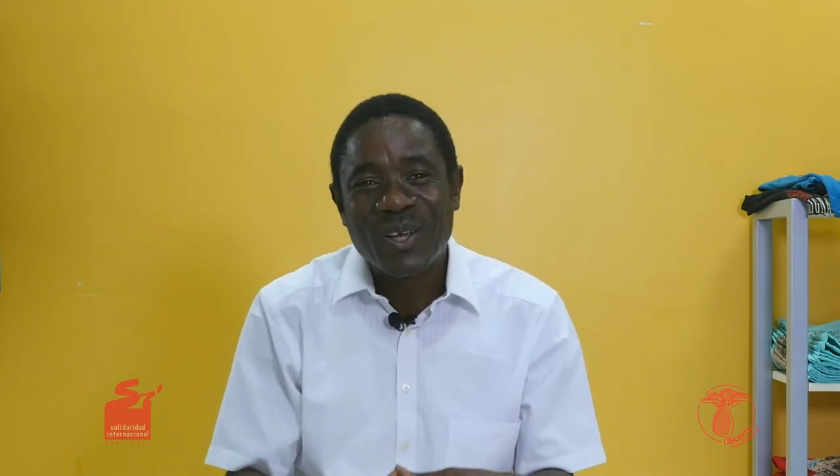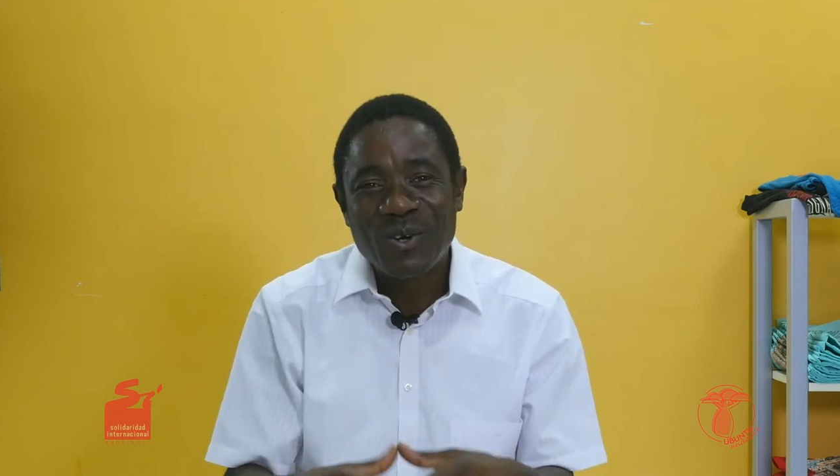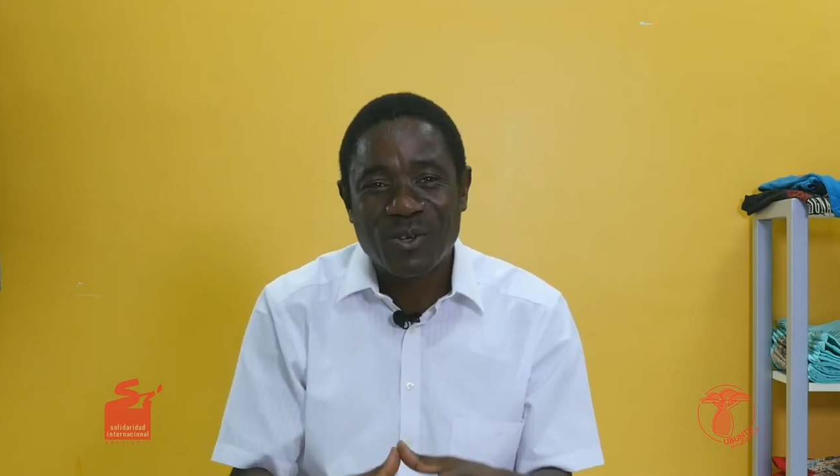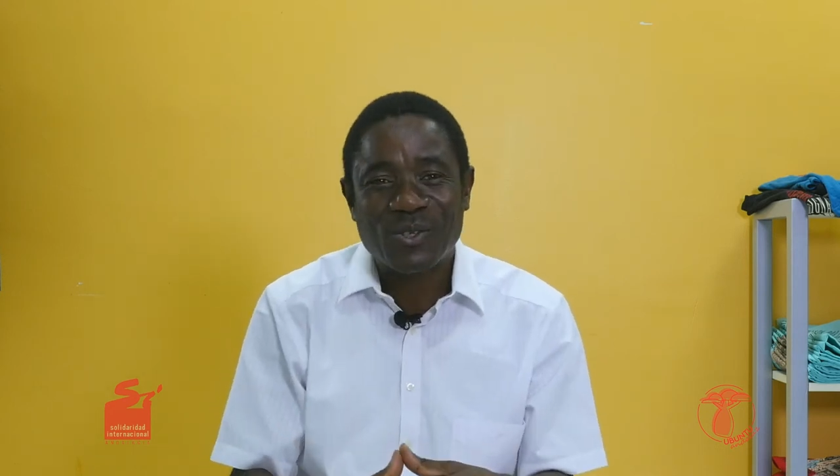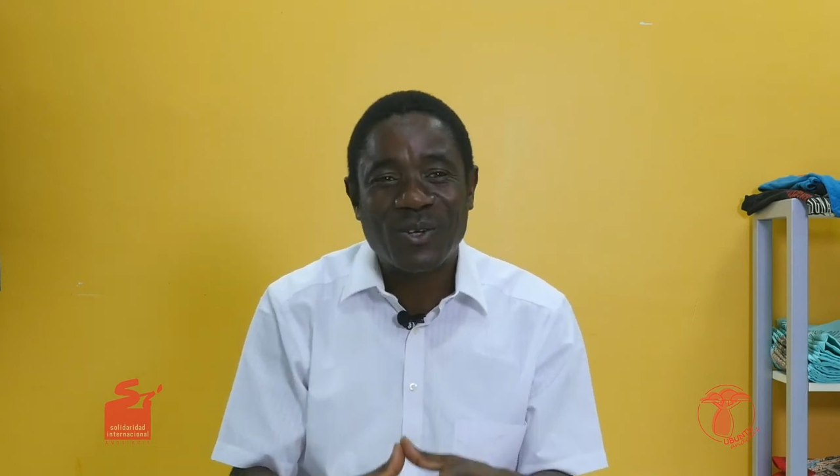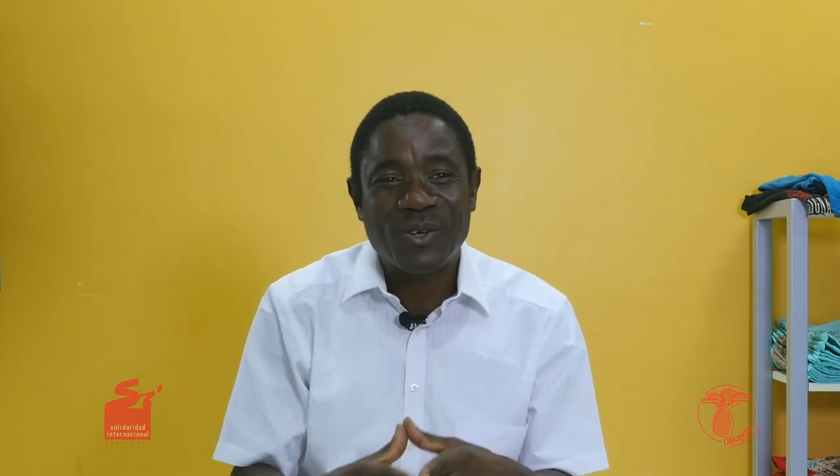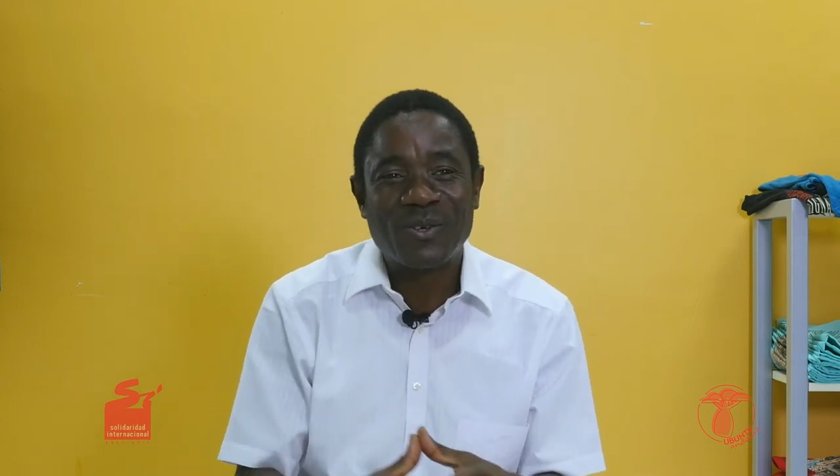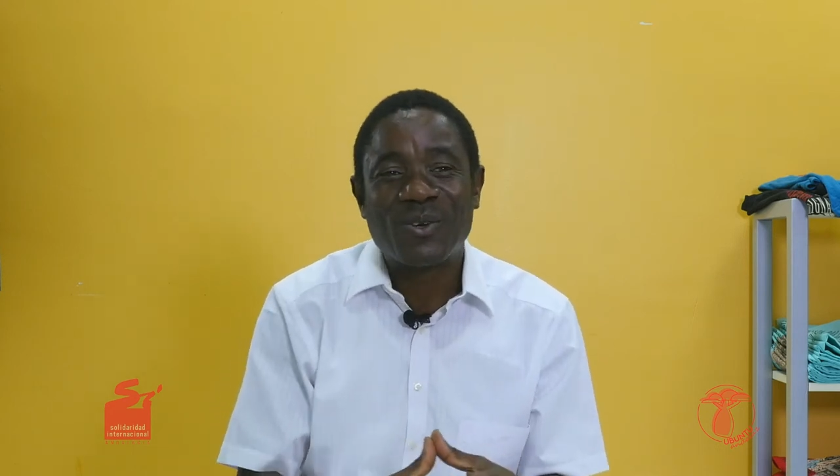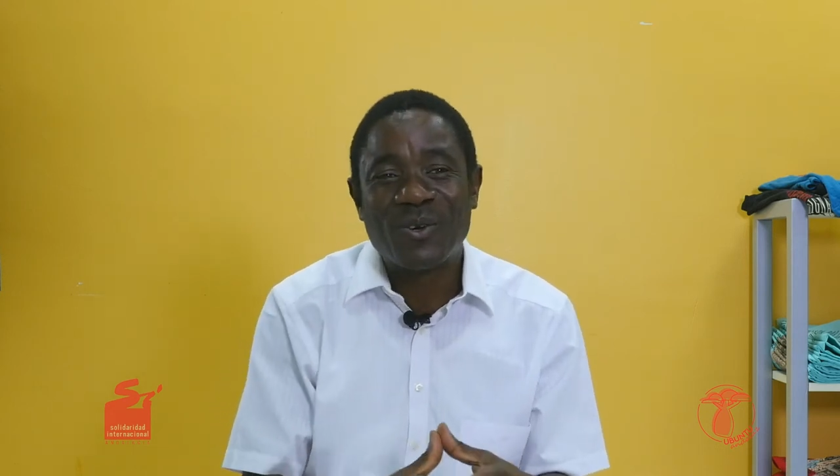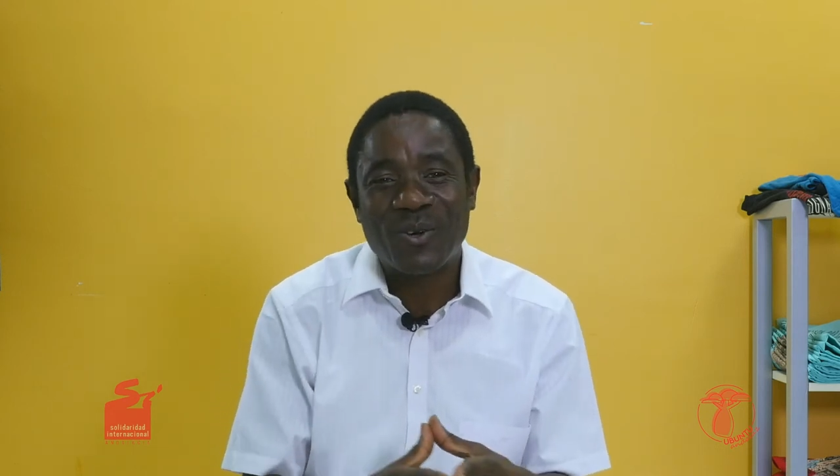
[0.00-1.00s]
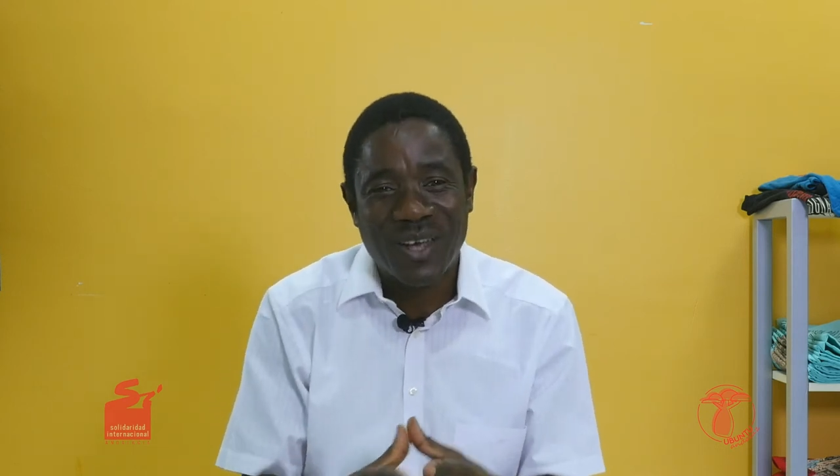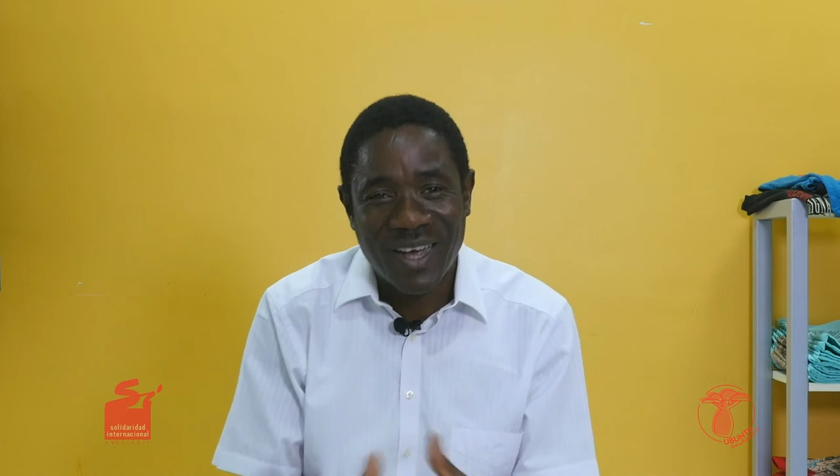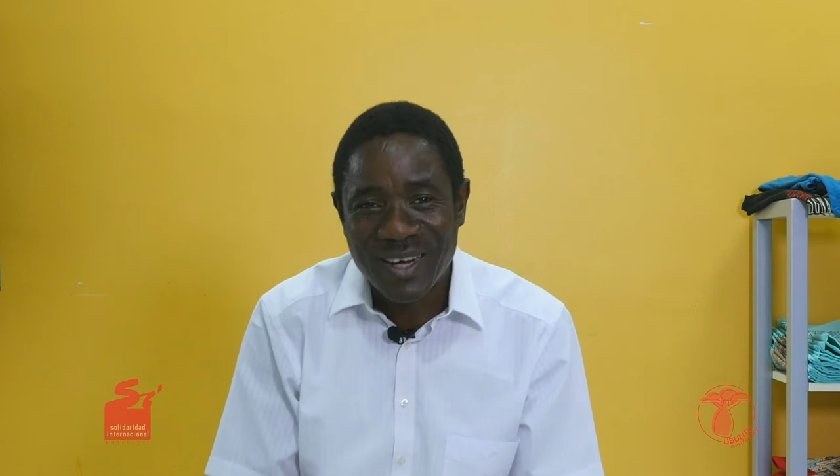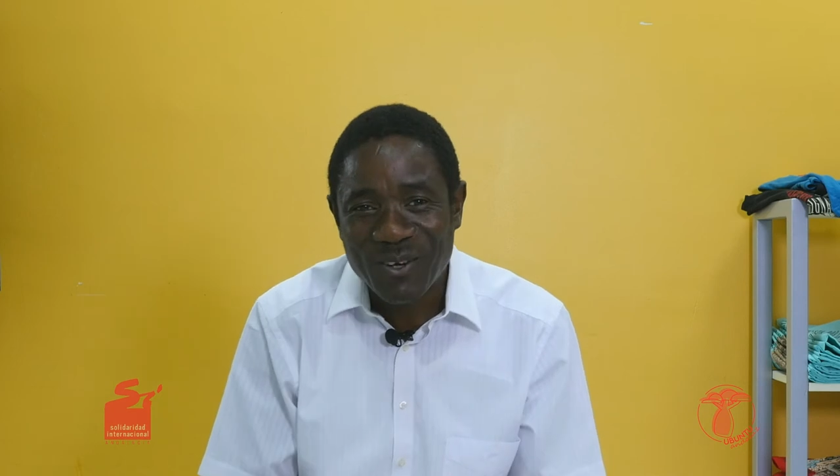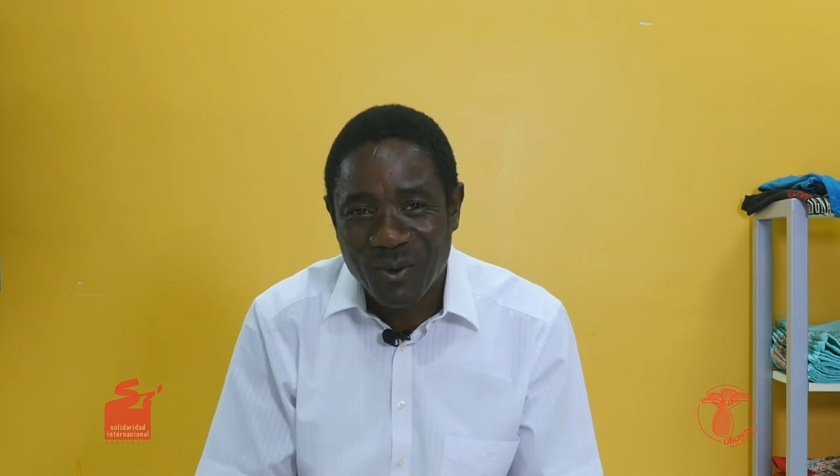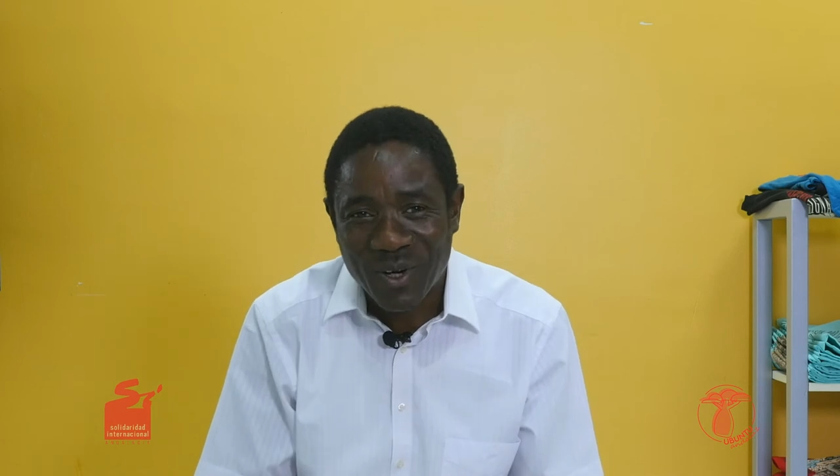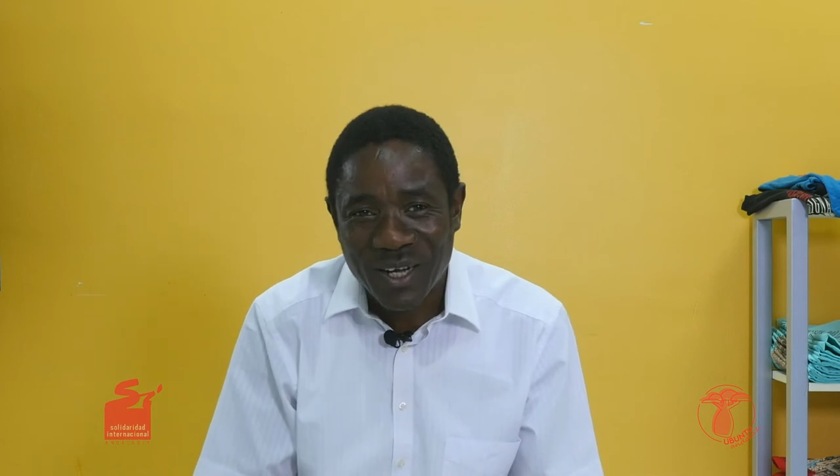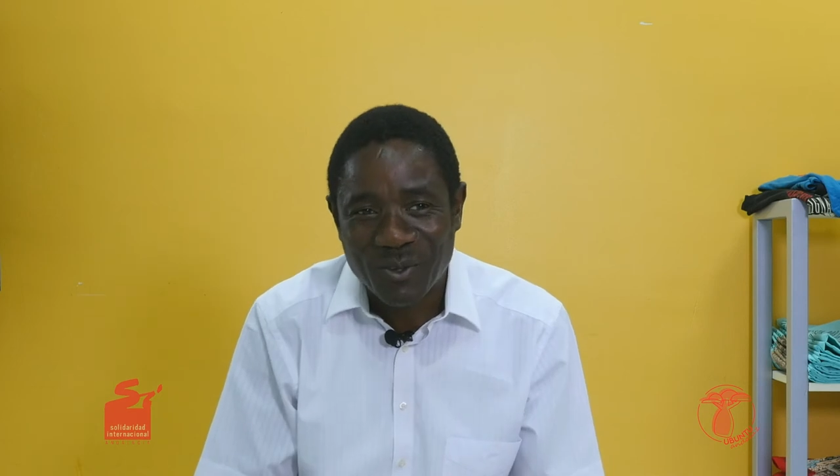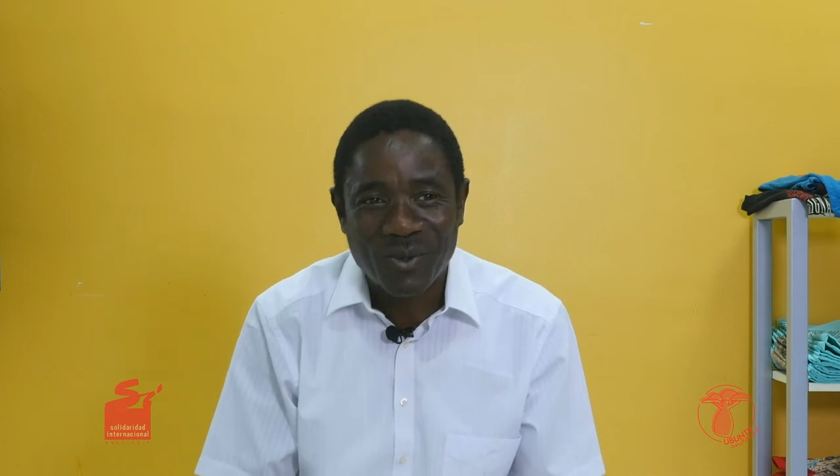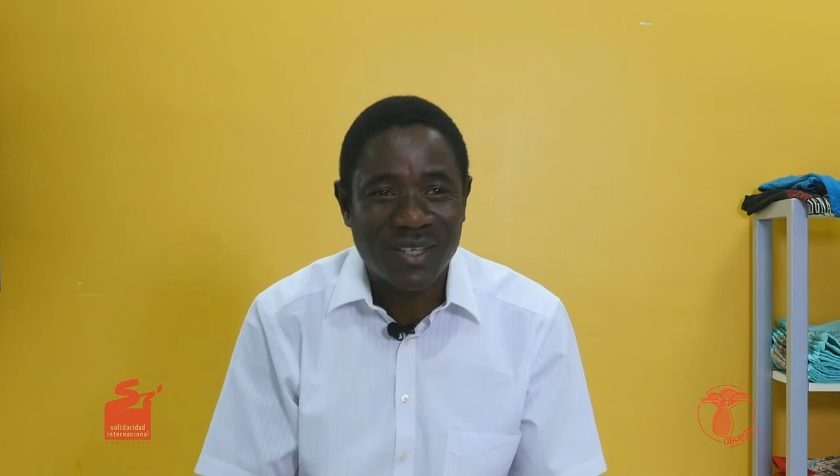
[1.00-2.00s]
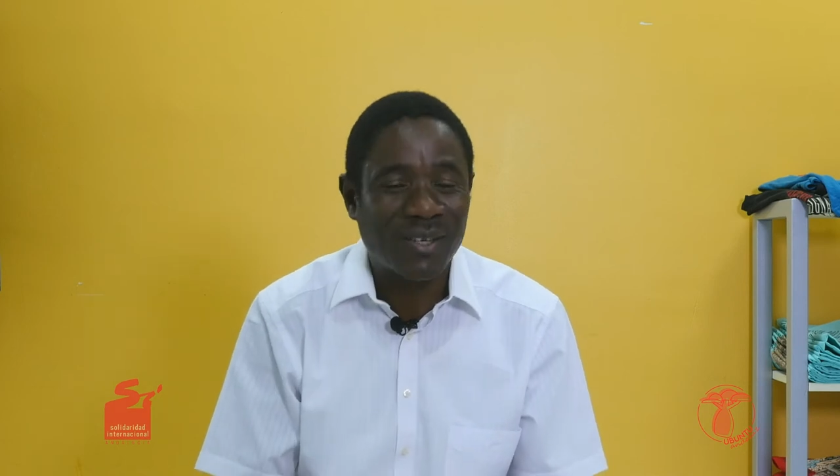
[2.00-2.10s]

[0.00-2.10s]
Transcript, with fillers: los que no lo han logrado.